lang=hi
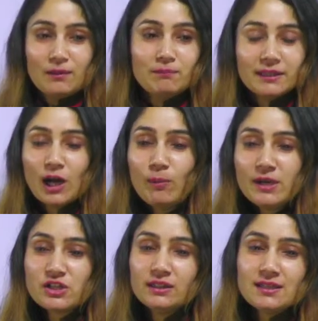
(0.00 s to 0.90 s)
बताओ भाई
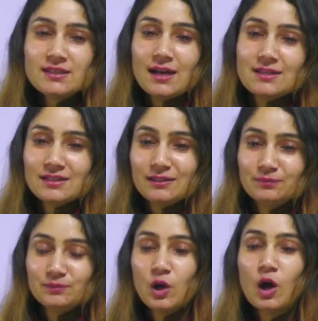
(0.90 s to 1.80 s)
जल्दी से आंसर
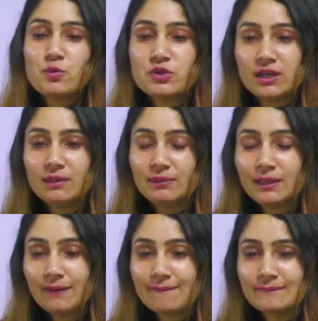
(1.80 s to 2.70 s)
ऑप्शन
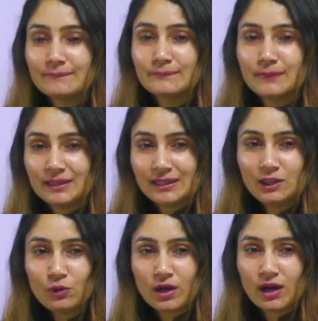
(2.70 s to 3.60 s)
नंबर डी
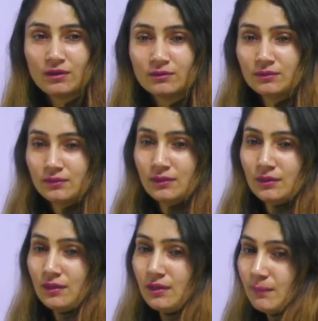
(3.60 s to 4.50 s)
होगा
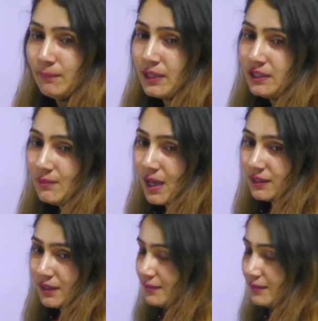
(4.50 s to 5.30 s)
पक्की बात है